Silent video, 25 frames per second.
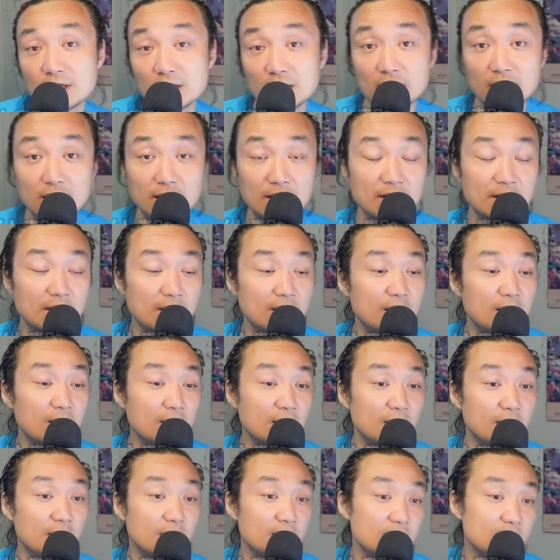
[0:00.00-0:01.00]
个
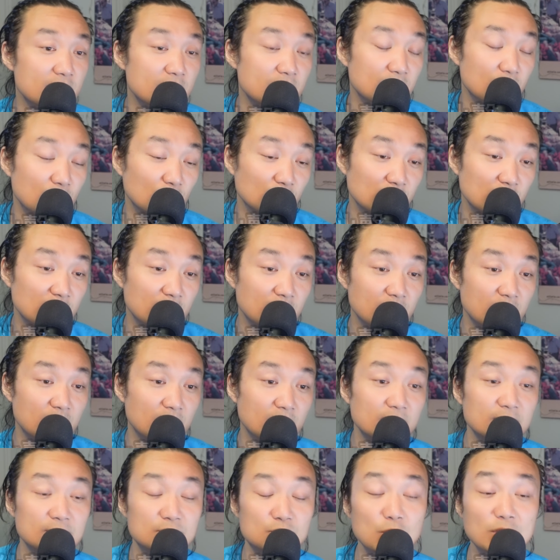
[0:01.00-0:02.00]
我
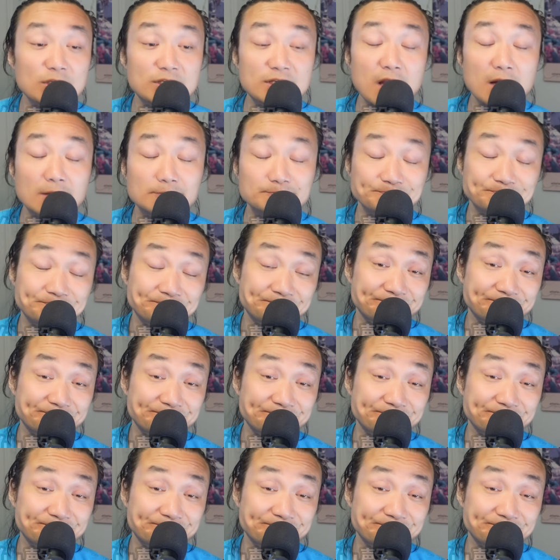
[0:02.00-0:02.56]
的对象，